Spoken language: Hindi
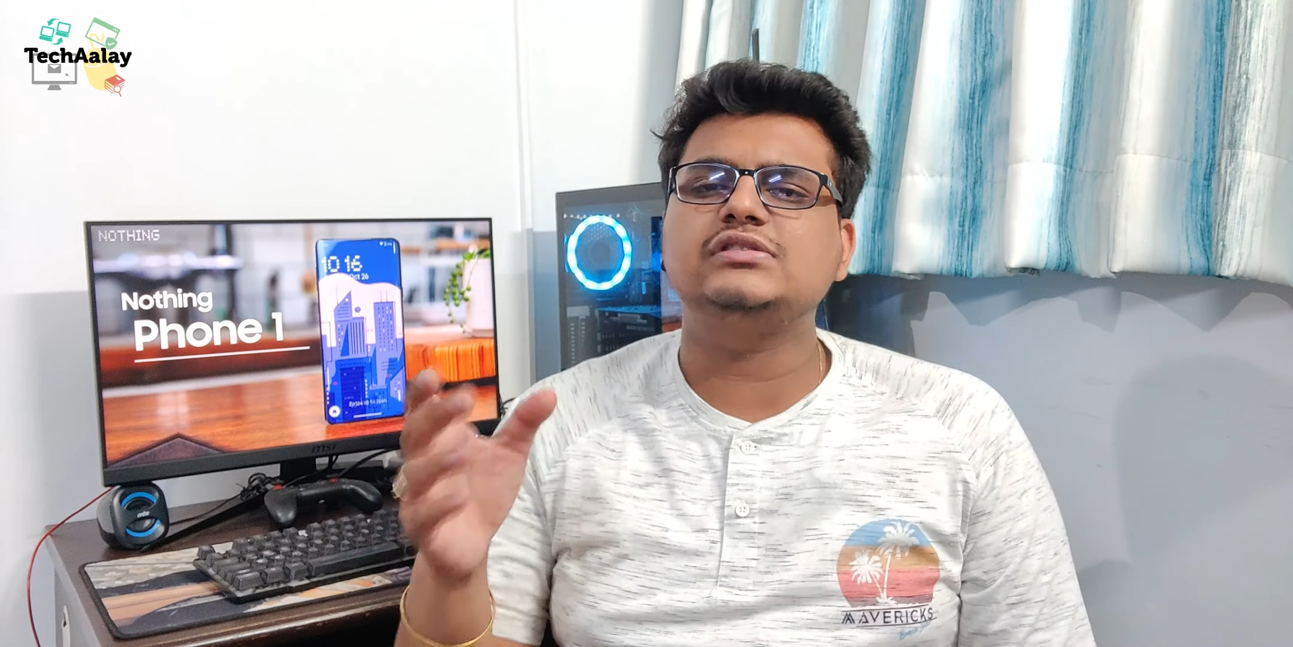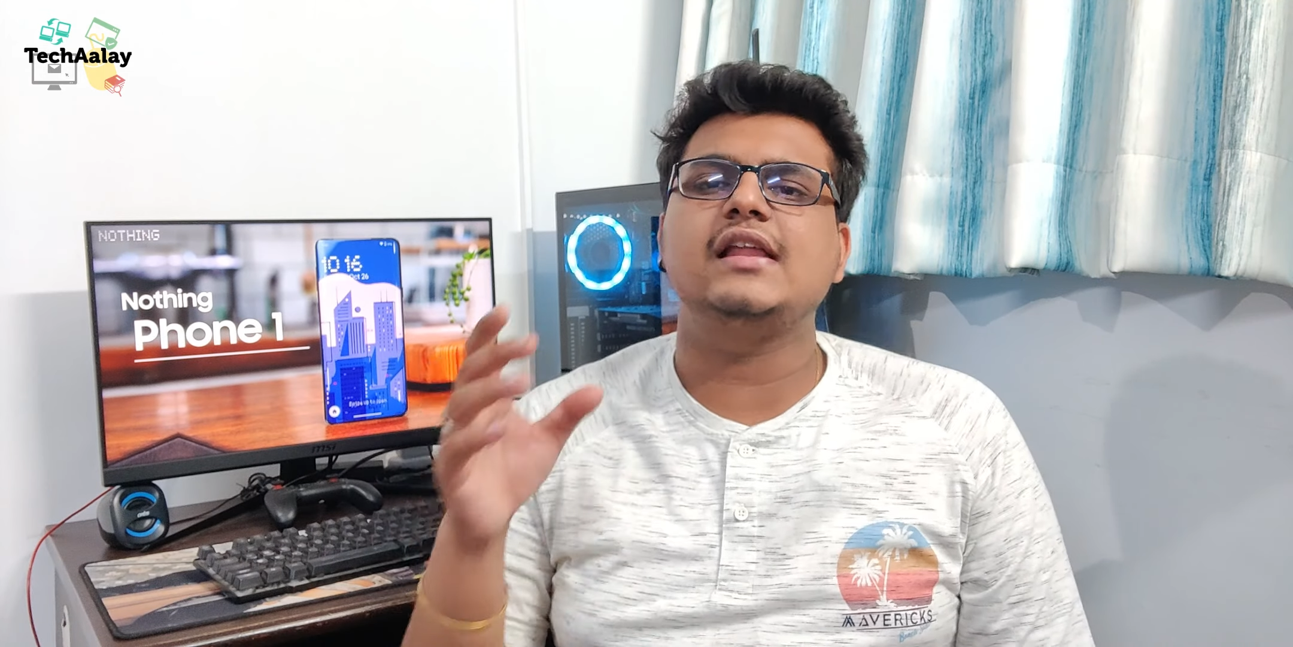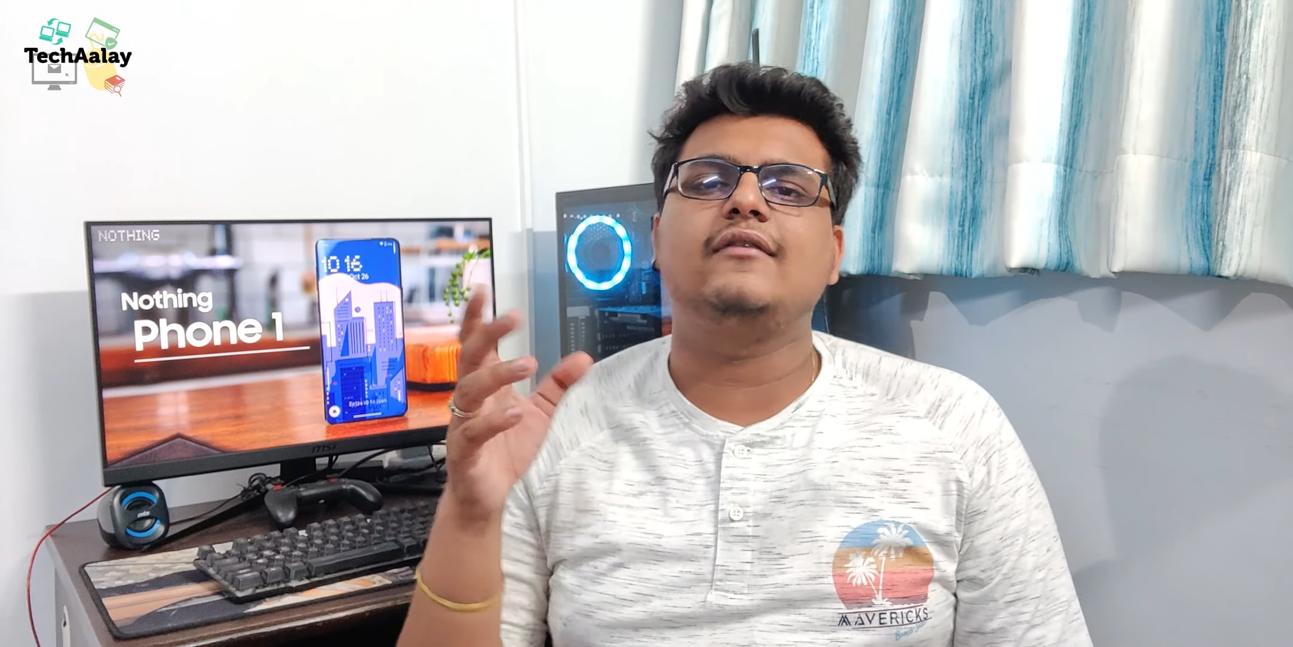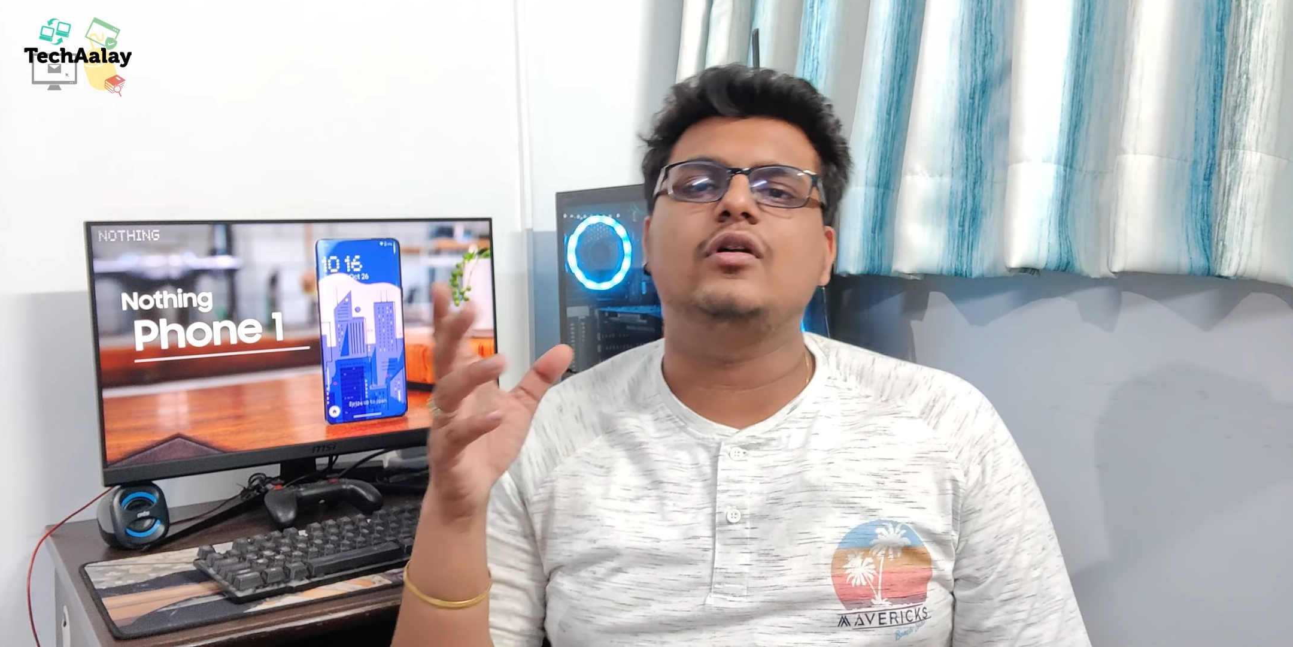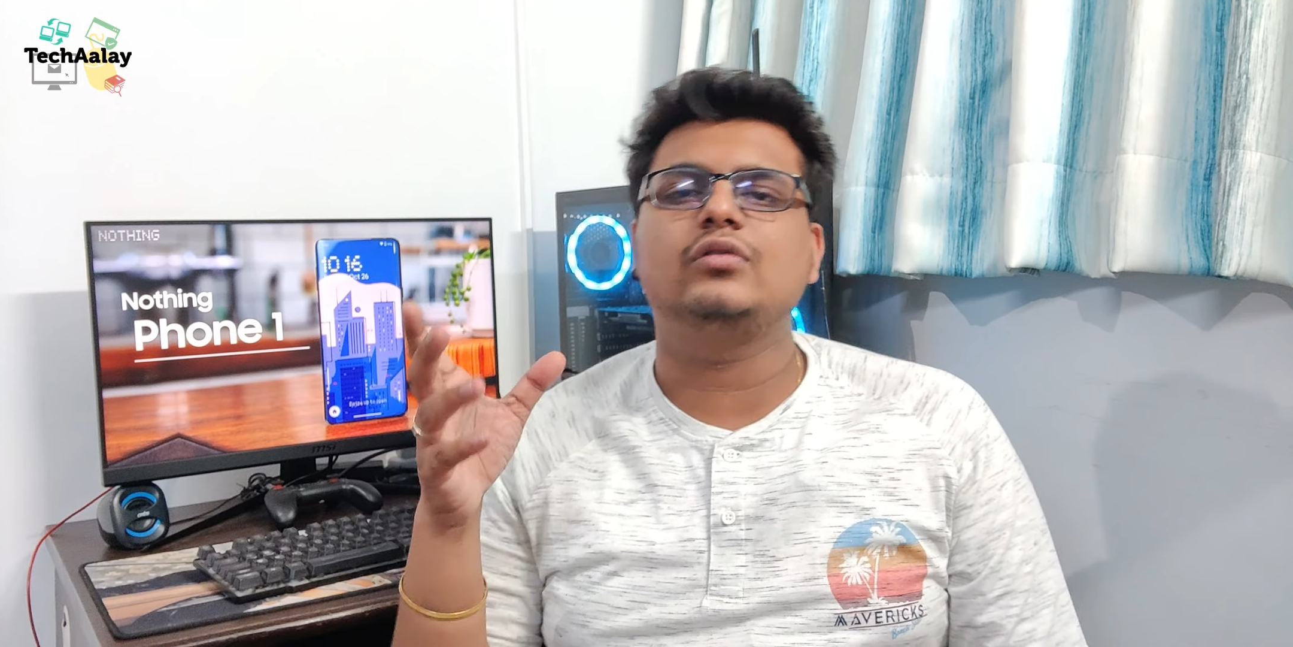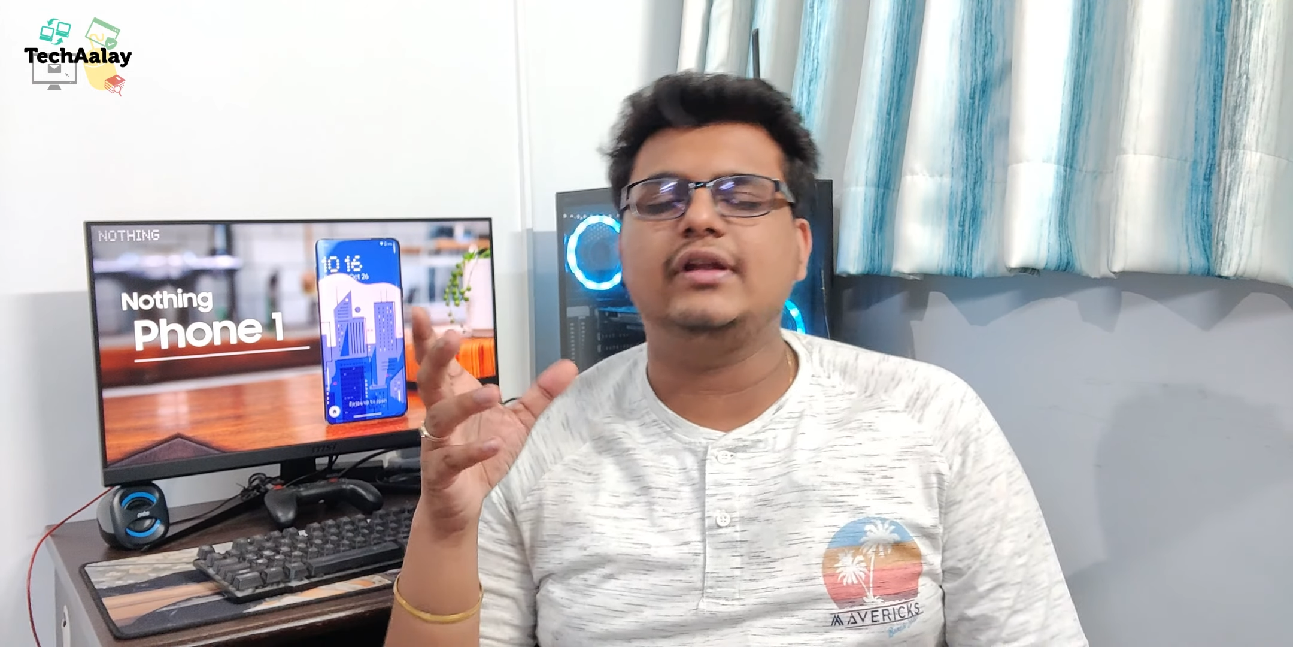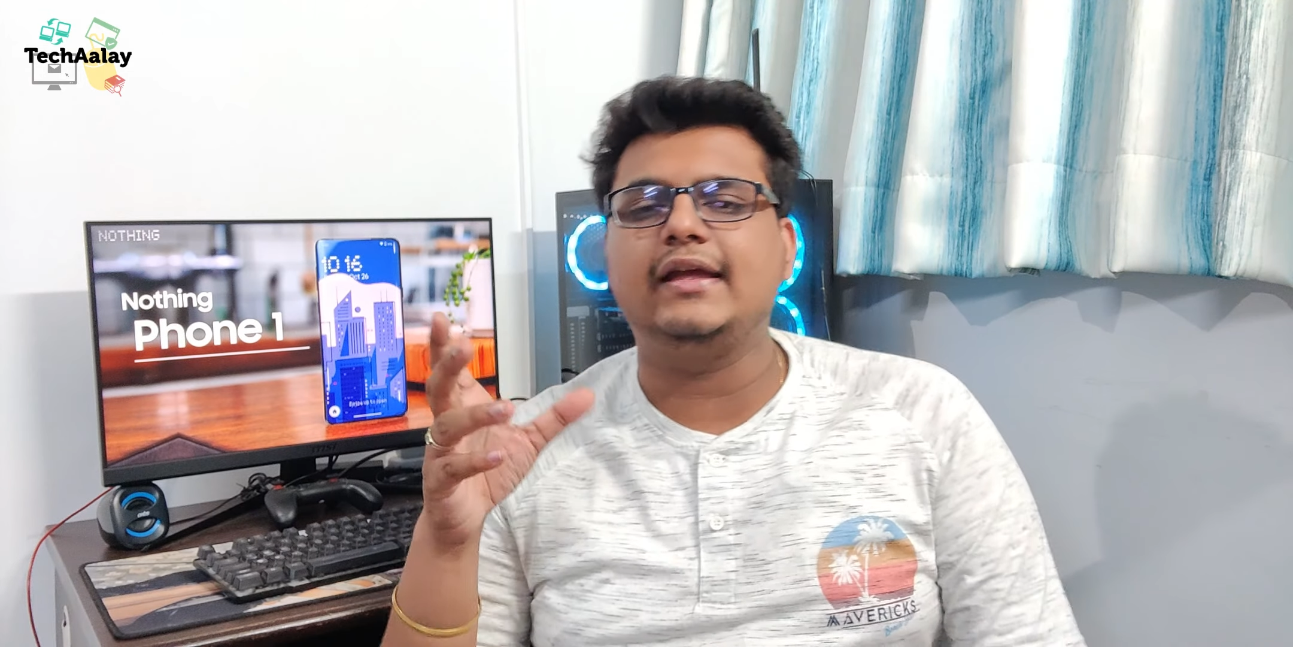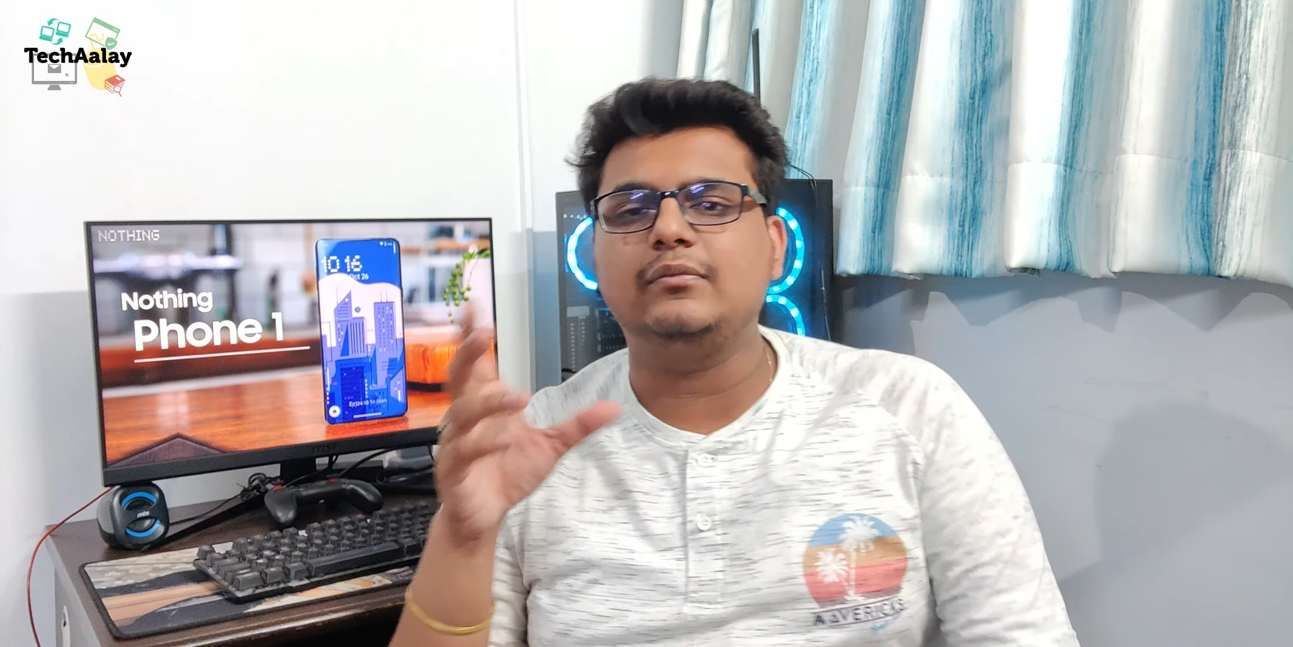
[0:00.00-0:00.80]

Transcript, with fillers: उसके अलावा उन्होंने